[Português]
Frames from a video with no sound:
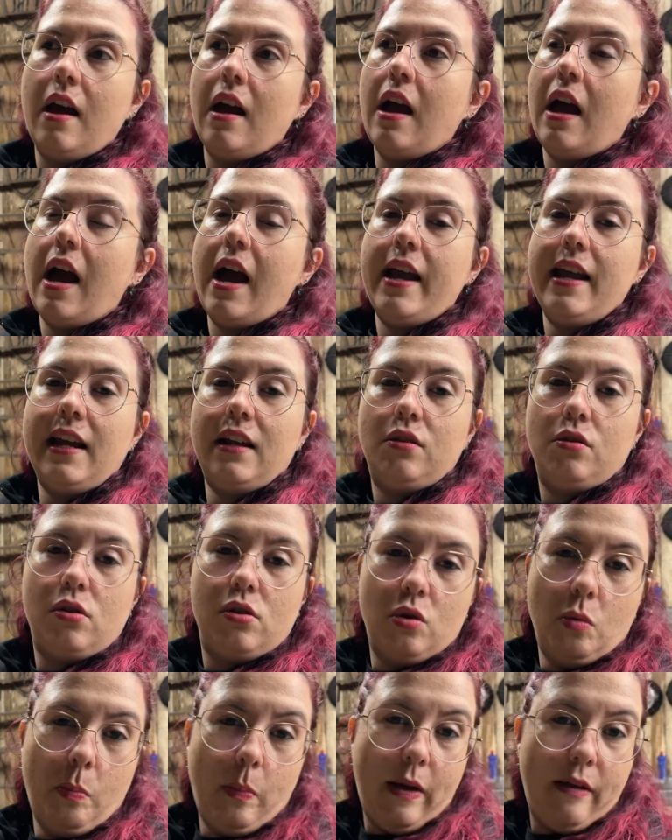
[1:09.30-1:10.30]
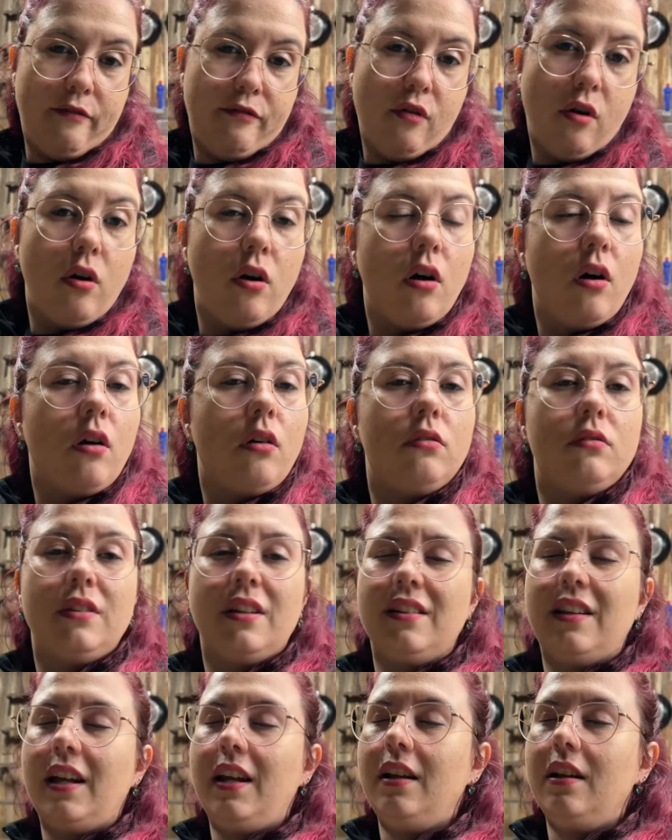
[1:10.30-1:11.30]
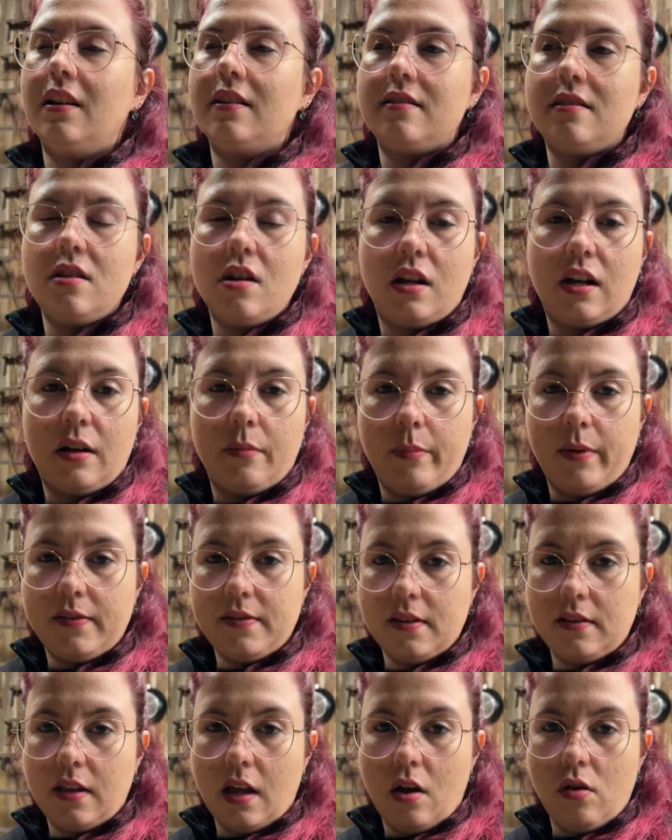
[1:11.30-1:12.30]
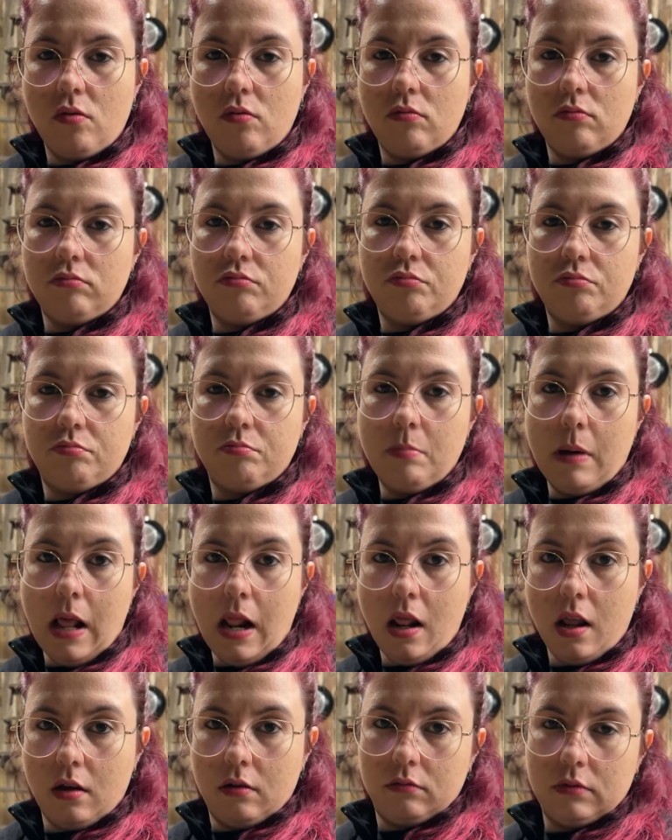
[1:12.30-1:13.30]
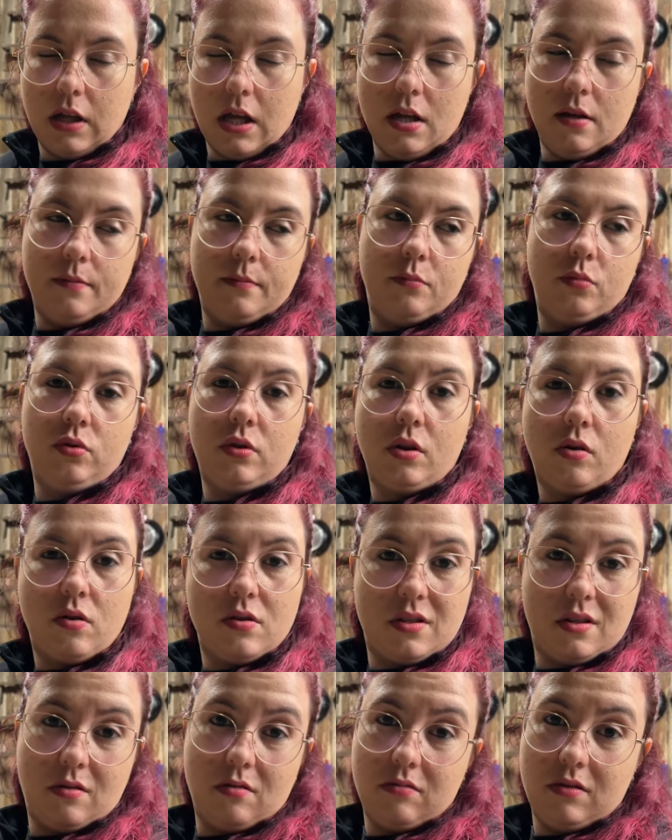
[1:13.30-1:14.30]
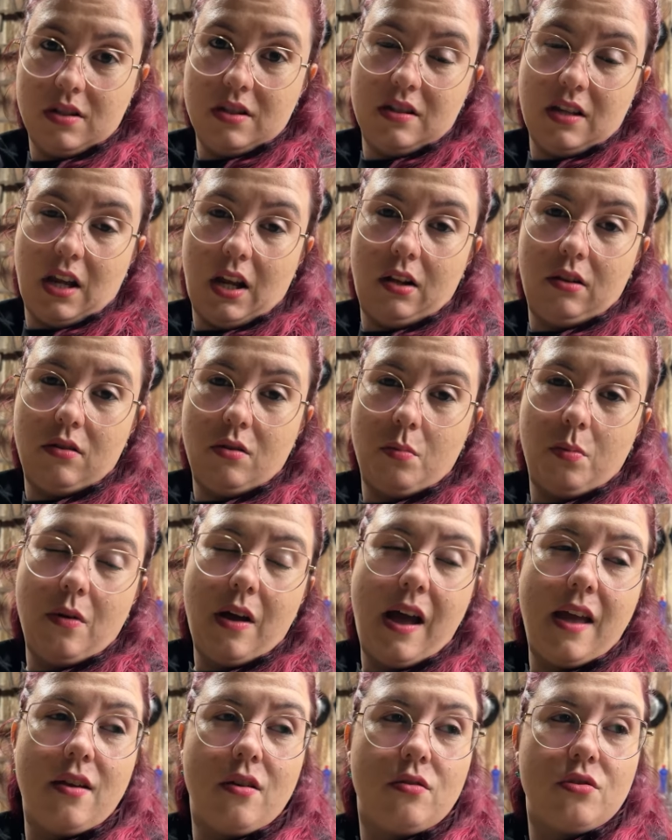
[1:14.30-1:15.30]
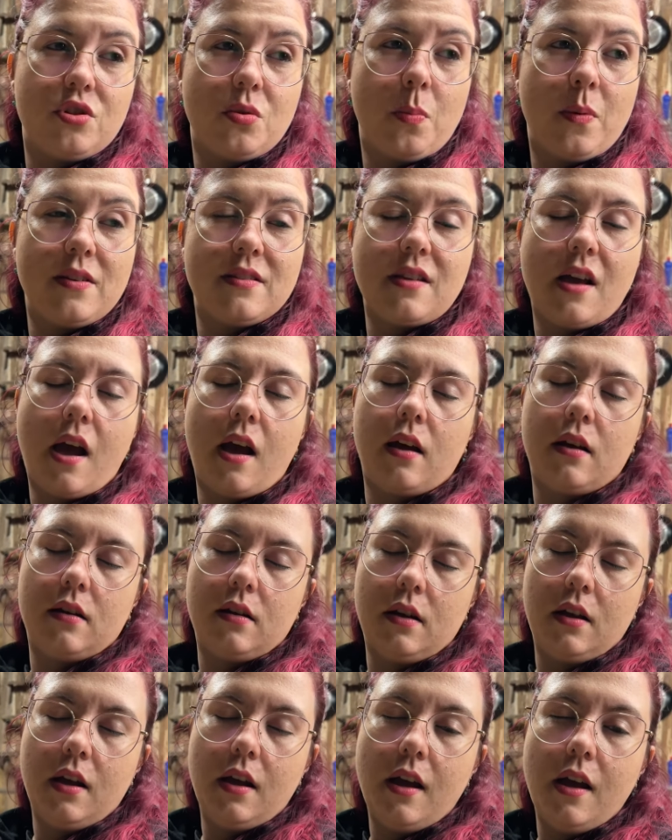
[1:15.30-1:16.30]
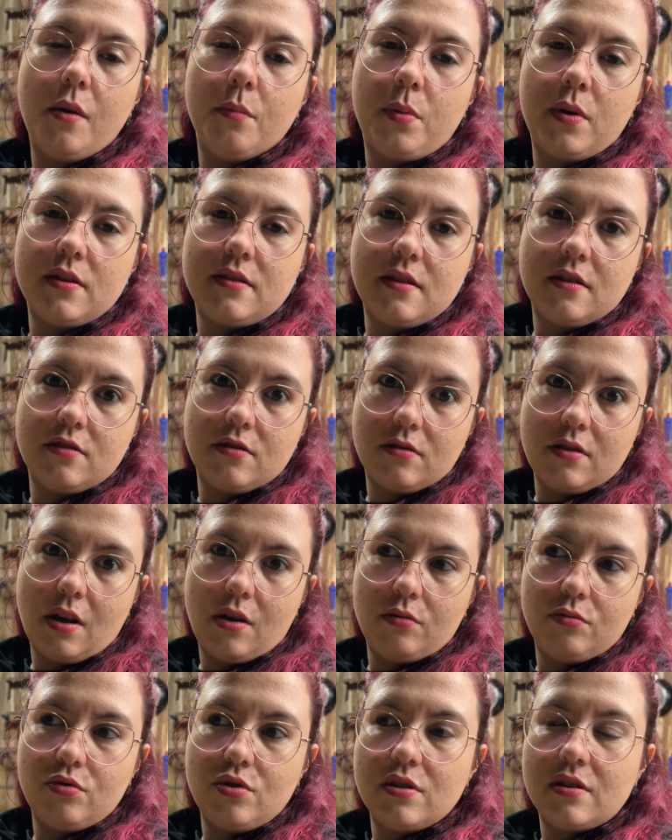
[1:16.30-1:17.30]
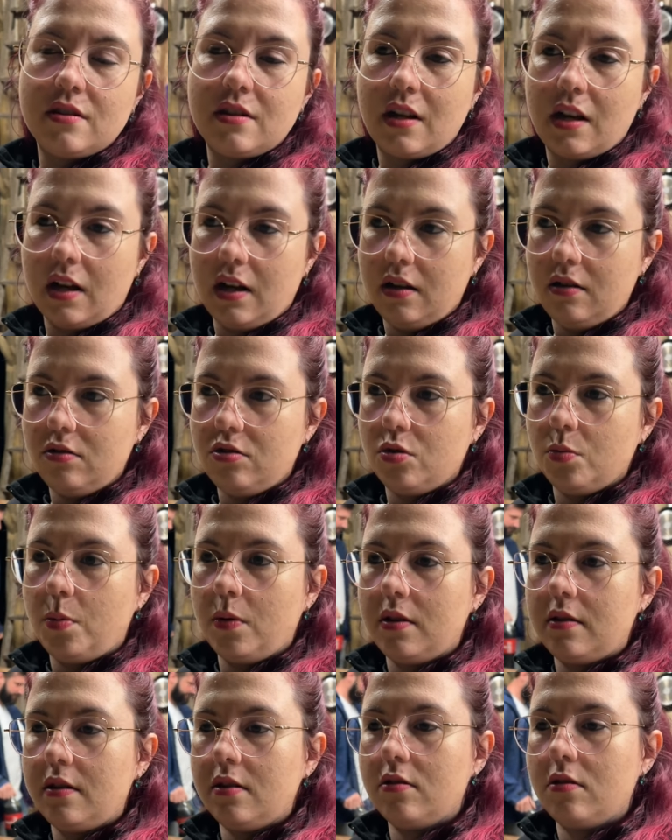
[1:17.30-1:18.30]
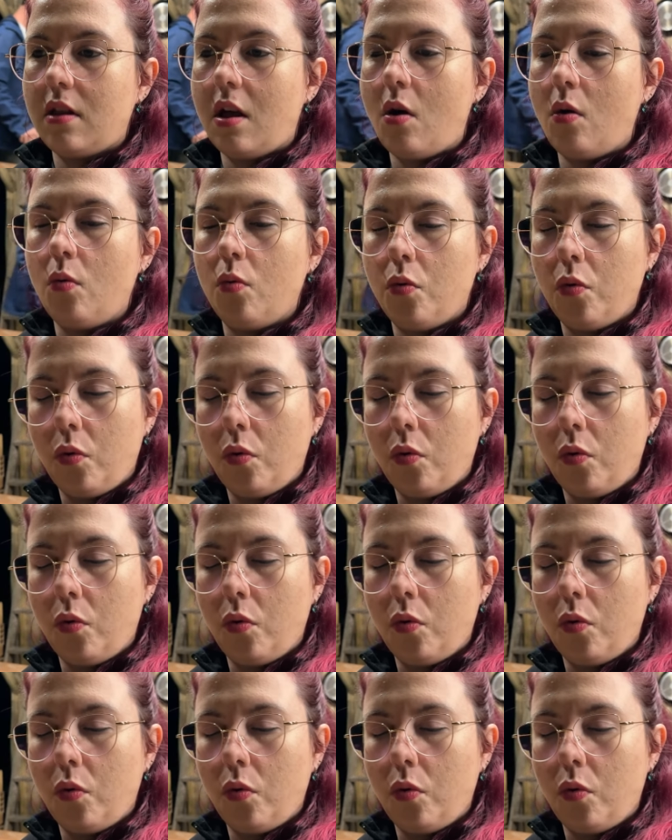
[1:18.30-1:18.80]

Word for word: Aí a dor no pé volta, daí assim a cabeça tá um balão, né? Muita coisa acontecendo. Aí hoje eu penso, ah, preciso dar um descanso, preciso dar um